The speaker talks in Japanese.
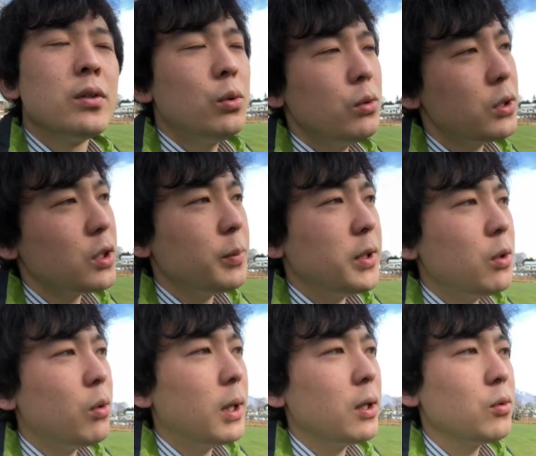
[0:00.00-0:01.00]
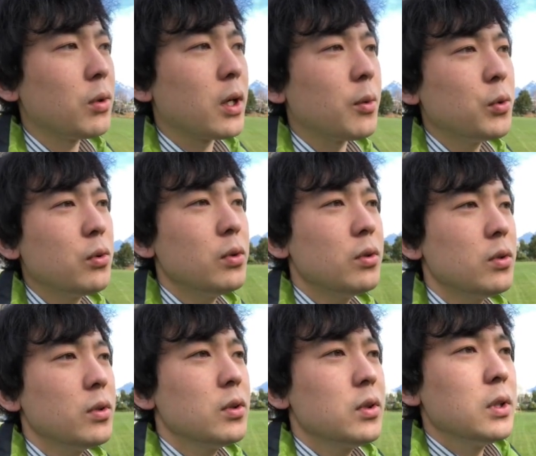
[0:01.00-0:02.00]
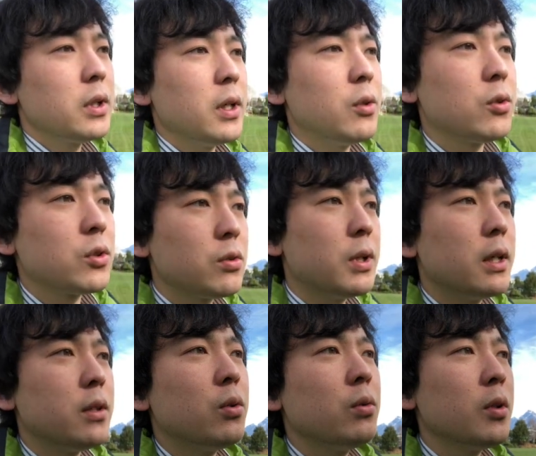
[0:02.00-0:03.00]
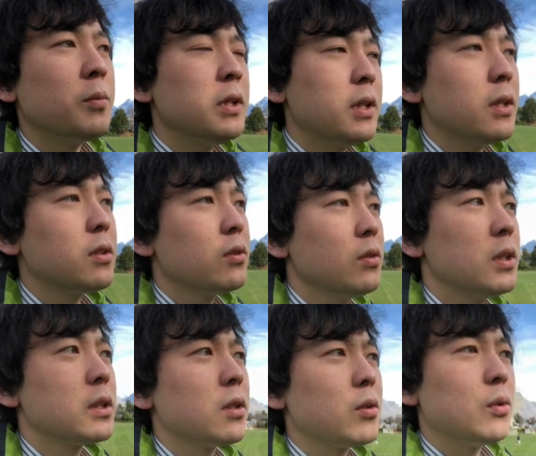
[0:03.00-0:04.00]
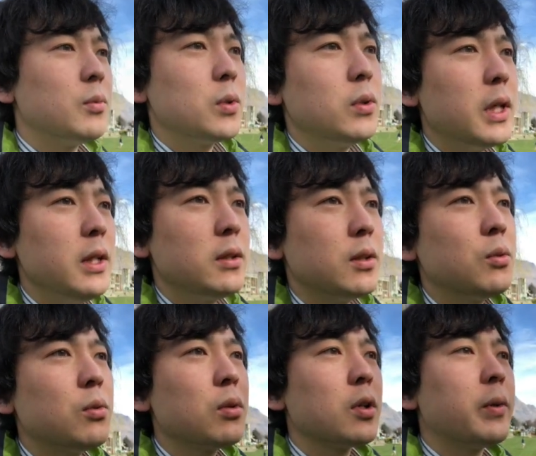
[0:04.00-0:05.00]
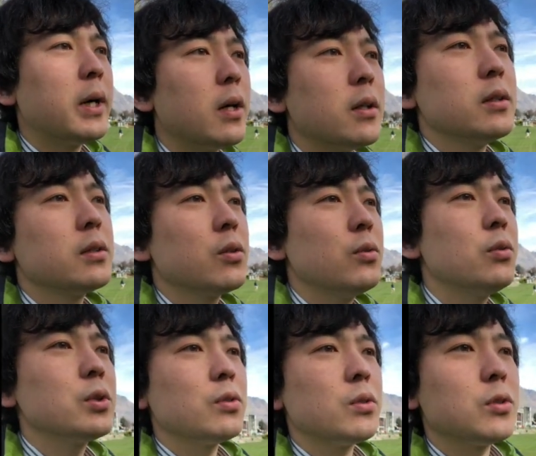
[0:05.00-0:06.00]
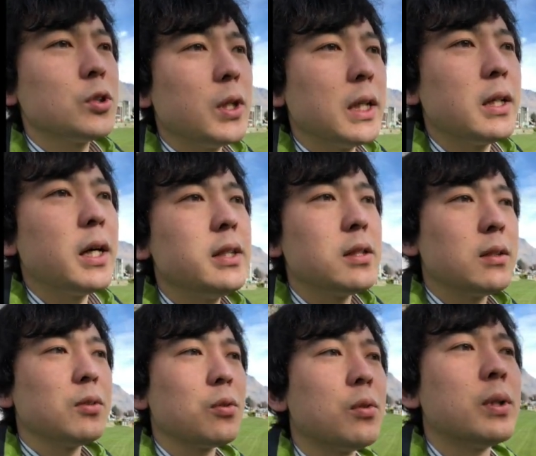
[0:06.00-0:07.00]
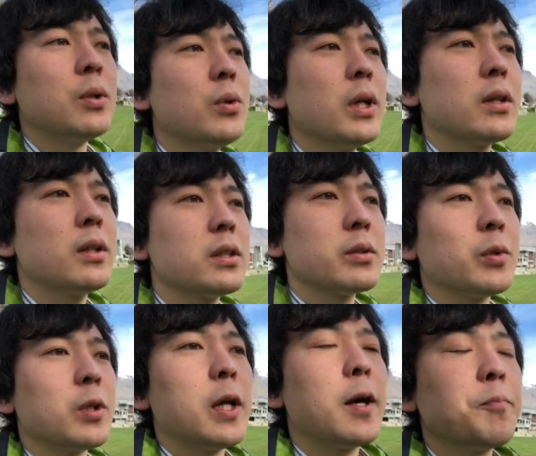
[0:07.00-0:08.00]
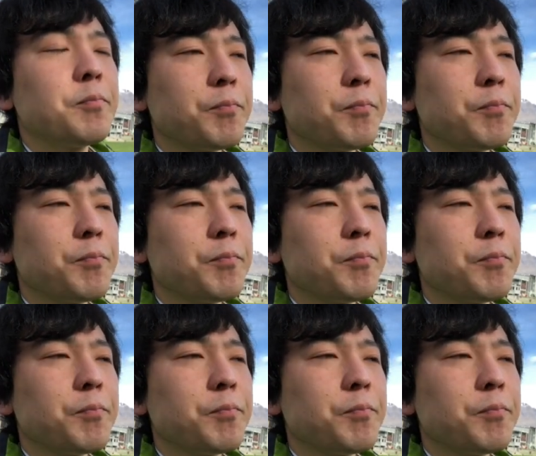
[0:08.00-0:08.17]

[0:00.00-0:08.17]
そういう仕組み日本あるのかな僕結構図書館日本でも行ったりするんですけど僕が行ったところではその図書館に返せっていうとこが多かったですもんね